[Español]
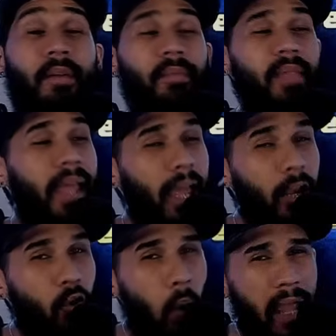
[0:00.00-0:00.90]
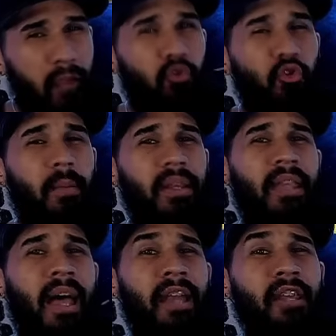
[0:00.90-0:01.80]
Déjelo en los
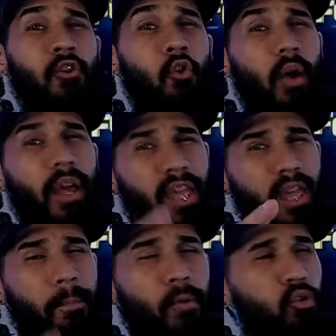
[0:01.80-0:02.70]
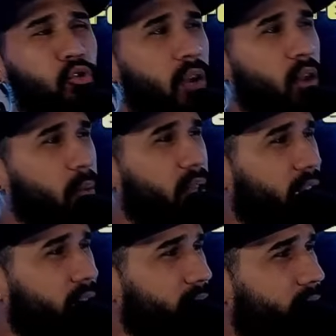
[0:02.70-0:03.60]
comentarios. Y por otro lado, mi
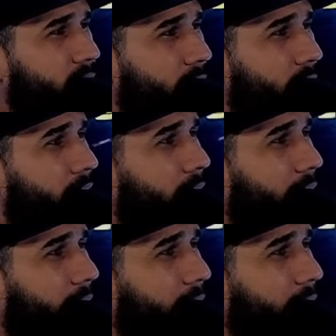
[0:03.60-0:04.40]
gente, el